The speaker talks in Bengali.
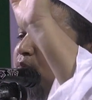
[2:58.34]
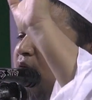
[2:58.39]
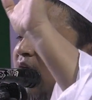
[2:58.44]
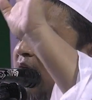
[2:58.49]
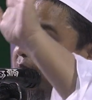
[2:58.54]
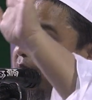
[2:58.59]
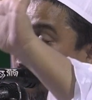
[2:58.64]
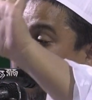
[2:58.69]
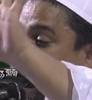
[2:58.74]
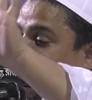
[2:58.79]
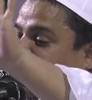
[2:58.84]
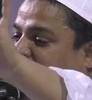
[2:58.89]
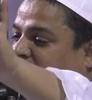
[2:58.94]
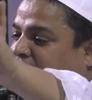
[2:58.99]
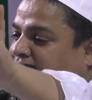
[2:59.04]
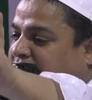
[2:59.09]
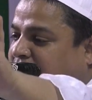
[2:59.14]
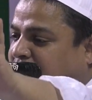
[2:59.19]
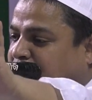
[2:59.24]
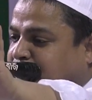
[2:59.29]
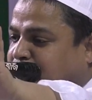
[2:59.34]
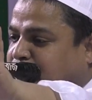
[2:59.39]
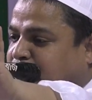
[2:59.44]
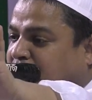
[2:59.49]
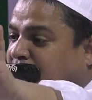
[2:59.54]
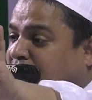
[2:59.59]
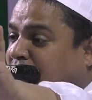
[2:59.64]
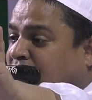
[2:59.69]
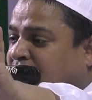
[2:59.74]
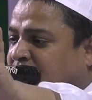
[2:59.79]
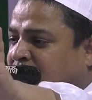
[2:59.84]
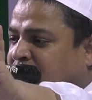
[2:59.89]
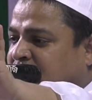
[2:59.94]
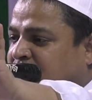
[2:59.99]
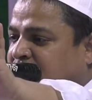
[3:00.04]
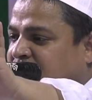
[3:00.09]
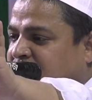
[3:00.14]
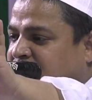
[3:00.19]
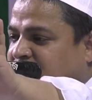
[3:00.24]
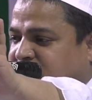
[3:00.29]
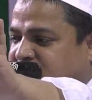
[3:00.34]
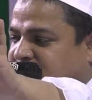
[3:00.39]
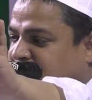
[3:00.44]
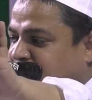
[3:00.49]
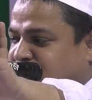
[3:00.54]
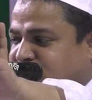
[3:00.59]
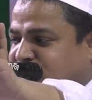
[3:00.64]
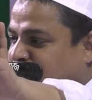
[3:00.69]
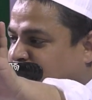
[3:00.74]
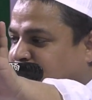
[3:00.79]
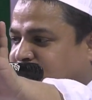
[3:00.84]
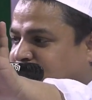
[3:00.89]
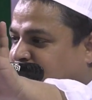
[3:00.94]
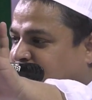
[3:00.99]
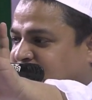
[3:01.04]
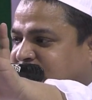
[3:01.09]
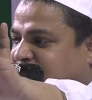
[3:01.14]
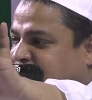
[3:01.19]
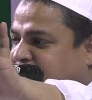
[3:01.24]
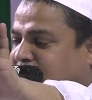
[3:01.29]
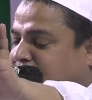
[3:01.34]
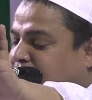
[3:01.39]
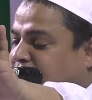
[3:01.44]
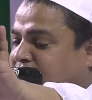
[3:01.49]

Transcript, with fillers: মামান আহাব্বা টেনশন করিস না